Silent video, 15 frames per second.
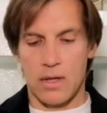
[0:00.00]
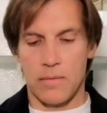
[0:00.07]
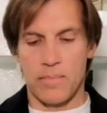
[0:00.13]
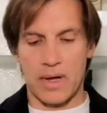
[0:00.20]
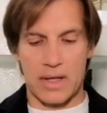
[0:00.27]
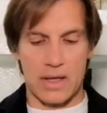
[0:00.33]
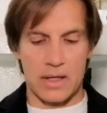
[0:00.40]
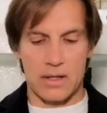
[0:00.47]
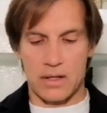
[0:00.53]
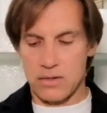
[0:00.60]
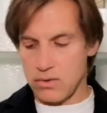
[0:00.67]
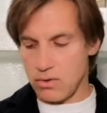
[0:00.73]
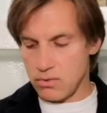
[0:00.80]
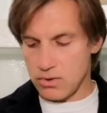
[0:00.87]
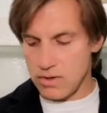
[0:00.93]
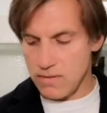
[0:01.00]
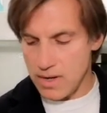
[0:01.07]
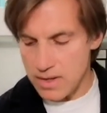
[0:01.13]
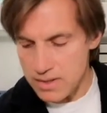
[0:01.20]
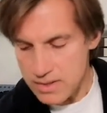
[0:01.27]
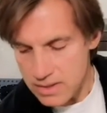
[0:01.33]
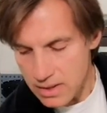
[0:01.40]
I pacchetti sono
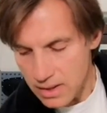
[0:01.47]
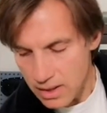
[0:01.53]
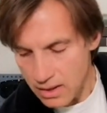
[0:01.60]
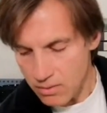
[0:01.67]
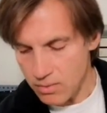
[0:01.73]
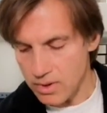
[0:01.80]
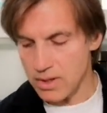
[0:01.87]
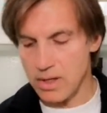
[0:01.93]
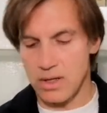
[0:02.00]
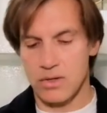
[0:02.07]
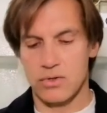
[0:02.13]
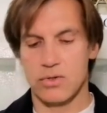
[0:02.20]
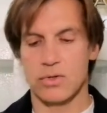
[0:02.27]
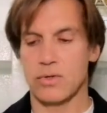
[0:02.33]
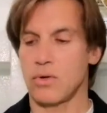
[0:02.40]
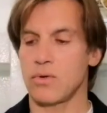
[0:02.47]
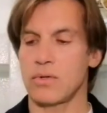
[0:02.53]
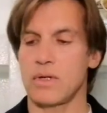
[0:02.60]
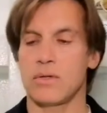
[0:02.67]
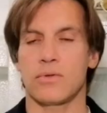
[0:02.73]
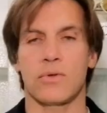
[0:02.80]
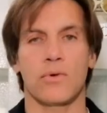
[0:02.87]
diversi, quindi ci
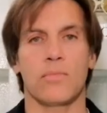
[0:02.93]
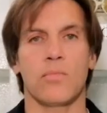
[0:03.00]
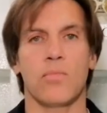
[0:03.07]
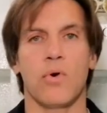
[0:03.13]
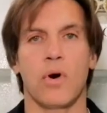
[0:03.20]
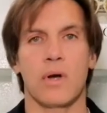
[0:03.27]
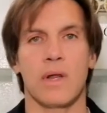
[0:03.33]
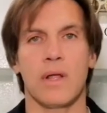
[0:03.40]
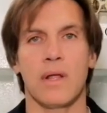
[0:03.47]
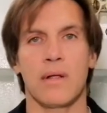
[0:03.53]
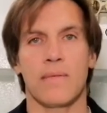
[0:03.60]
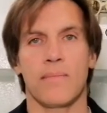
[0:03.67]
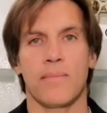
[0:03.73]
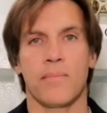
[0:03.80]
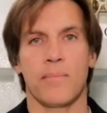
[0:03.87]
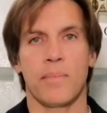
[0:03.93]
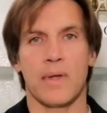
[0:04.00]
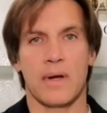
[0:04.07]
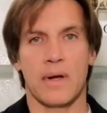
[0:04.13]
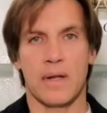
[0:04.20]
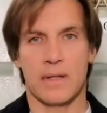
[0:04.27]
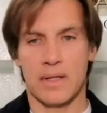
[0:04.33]
sono dentro i buoni
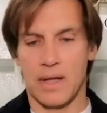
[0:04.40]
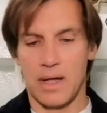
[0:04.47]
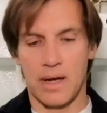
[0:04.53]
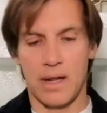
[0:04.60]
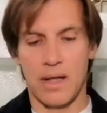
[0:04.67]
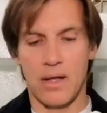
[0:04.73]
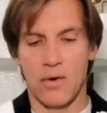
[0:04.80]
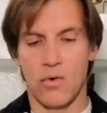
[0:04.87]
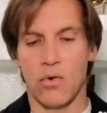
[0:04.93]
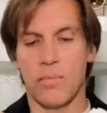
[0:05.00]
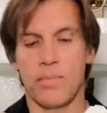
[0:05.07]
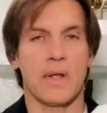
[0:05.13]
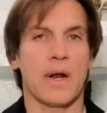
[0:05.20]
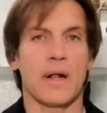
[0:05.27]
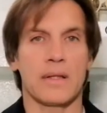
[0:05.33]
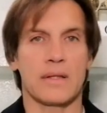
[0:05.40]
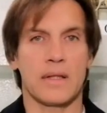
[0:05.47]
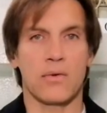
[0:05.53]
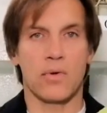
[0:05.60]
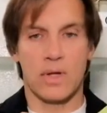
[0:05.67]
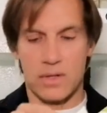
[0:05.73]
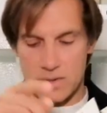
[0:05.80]
per Natale o per
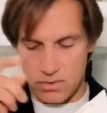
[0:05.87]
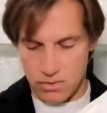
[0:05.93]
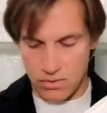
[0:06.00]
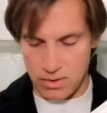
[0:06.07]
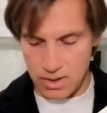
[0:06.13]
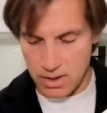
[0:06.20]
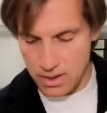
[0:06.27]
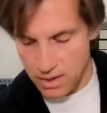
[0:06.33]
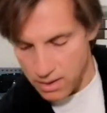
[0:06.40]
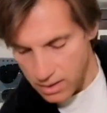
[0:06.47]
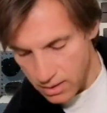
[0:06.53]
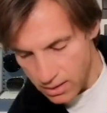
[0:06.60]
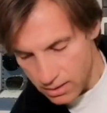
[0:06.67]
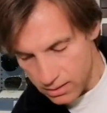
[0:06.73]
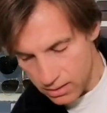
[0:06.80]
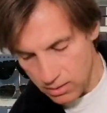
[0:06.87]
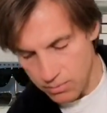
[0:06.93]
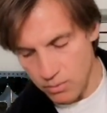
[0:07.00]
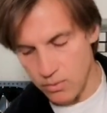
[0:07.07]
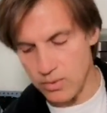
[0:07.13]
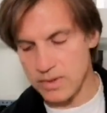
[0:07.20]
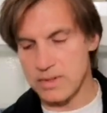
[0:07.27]
altre occasioni,
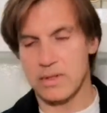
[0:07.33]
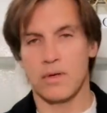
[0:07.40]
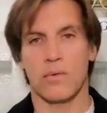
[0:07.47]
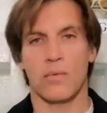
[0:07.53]
tipo questi